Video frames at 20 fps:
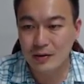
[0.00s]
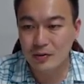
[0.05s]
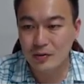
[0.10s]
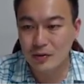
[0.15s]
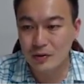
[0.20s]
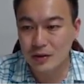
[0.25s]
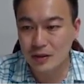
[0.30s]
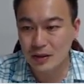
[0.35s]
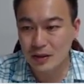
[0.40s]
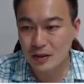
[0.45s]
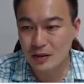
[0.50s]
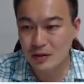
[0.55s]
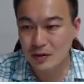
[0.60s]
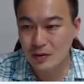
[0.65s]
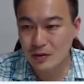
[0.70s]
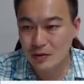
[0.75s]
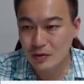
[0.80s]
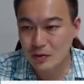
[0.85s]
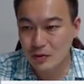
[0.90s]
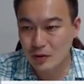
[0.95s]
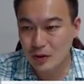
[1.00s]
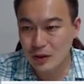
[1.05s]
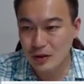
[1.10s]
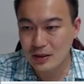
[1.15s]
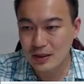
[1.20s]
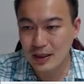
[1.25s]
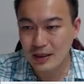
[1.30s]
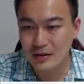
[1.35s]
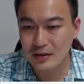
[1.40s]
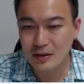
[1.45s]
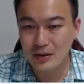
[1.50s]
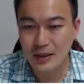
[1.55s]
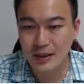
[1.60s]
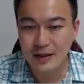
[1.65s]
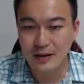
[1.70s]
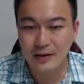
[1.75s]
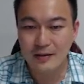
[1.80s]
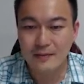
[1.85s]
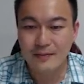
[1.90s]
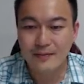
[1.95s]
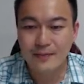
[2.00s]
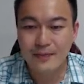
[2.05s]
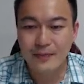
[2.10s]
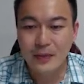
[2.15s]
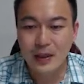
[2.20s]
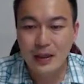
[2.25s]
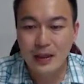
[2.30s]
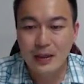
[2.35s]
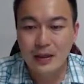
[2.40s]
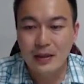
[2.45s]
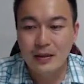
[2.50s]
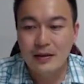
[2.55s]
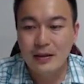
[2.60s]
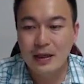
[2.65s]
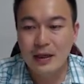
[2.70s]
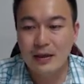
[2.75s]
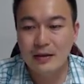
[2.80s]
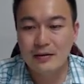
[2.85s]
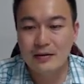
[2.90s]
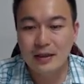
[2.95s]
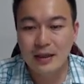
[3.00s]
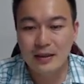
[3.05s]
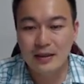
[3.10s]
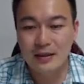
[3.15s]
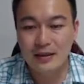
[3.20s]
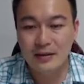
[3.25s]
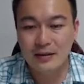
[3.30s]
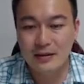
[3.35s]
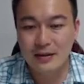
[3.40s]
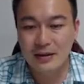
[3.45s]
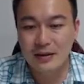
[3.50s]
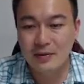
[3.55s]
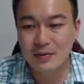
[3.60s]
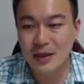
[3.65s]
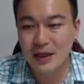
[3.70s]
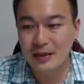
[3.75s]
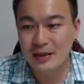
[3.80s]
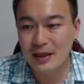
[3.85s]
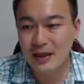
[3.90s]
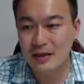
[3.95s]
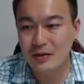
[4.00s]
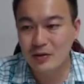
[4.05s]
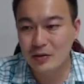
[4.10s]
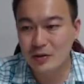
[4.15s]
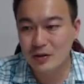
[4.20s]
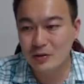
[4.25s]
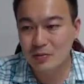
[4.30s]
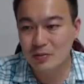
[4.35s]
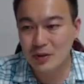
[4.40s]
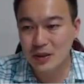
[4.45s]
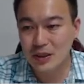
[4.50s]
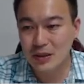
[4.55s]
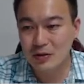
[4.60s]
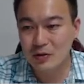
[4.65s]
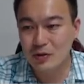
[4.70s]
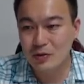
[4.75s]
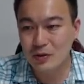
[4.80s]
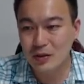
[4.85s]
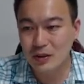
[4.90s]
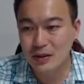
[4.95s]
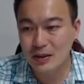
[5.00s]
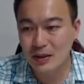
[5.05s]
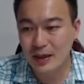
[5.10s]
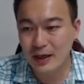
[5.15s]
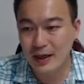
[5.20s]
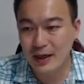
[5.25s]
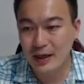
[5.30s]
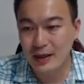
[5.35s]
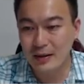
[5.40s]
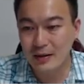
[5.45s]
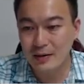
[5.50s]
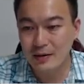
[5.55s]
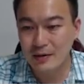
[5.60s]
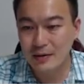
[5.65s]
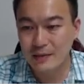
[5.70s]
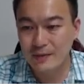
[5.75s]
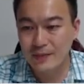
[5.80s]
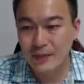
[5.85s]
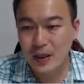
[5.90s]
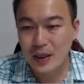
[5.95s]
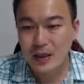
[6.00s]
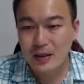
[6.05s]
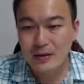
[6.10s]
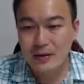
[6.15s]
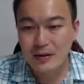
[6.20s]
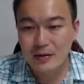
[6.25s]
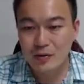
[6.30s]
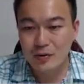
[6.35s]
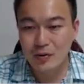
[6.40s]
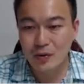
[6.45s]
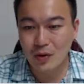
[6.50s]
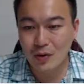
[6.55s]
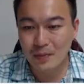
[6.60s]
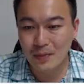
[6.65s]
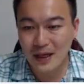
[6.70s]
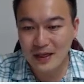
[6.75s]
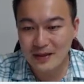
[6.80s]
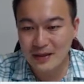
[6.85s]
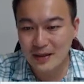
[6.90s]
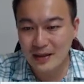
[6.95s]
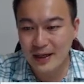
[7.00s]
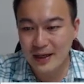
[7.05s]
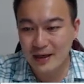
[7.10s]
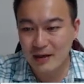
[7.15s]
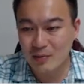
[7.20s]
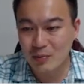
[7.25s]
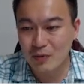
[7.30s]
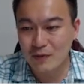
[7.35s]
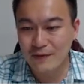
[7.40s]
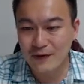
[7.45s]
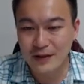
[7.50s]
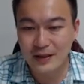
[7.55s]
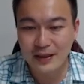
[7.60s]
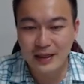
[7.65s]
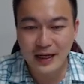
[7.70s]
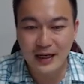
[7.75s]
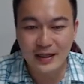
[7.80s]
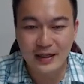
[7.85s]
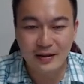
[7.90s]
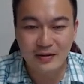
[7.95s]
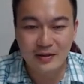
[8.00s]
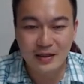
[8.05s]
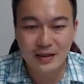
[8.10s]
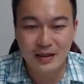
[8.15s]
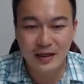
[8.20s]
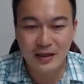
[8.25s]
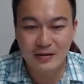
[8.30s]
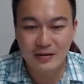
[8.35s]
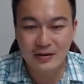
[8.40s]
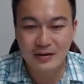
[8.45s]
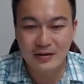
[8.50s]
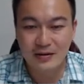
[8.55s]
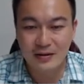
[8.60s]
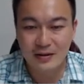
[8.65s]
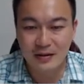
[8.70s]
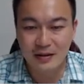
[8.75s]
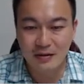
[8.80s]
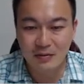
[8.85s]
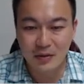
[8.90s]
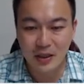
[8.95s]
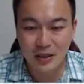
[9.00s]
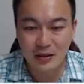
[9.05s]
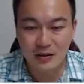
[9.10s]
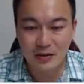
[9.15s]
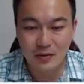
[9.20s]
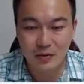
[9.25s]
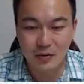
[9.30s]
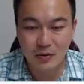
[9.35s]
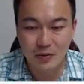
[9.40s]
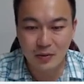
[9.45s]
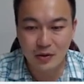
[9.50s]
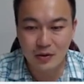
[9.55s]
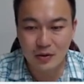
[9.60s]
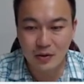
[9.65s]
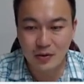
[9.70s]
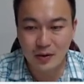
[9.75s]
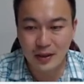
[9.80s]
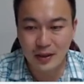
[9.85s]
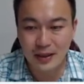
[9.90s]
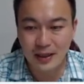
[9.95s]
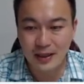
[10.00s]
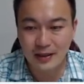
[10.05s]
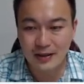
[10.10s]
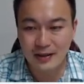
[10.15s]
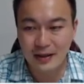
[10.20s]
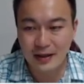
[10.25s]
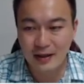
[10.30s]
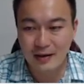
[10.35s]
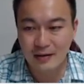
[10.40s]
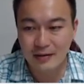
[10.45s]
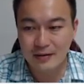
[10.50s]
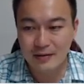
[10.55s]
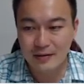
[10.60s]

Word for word: 如果这个全长是 L，那它的 sigma 当然就是 P 除以这个 A 哦。那如果我们把这两个部分带到这条式子里面，我们就会看到。